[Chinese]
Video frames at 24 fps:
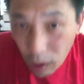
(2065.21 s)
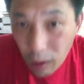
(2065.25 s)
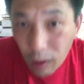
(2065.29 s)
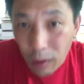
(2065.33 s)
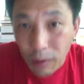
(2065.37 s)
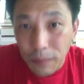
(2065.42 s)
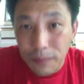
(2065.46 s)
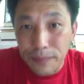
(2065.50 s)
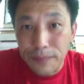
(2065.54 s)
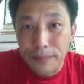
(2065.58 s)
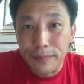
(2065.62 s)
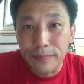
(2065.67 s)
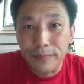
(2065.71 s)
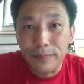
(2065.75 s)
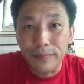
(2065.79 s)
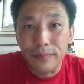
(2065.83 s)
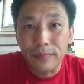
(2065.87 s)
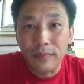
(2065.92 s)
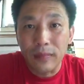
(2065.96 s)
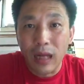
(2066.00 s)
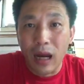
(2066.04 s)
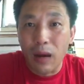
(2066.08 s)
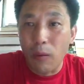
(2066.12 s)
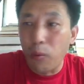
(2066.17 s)
好。
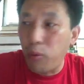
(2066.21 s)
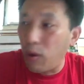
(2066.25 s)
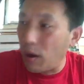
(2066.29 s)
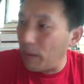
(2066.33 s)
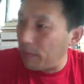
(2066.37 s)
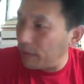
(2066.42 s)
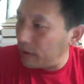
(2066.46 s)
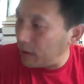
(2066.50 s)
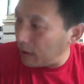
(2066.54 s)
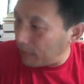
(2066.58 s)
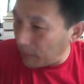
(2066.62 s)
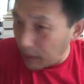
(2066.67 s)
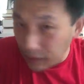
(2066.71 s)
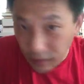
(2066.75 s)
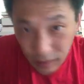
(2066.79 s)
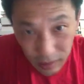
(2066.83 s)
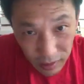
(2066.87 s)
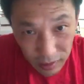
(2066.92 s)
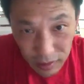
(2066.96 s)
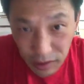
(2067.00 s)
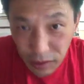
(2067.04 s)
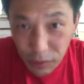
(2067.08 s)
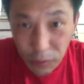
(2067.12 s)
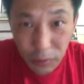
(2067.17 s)
啊，我们他妈的
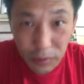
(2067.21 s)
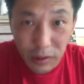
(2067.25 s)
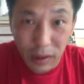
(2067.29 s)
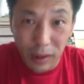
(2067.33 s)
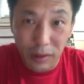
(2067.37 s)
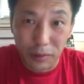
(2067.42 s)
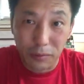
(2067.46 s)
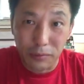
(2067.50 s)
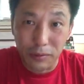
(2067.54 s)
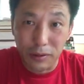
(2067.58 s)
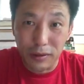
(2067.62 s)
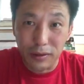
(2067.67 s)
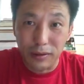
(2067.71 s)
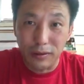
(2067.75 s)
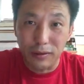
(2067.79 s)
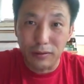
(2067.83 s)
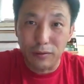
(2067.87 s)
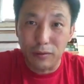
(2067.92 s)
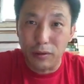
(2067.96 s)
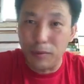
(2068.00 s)
更认同这个东西。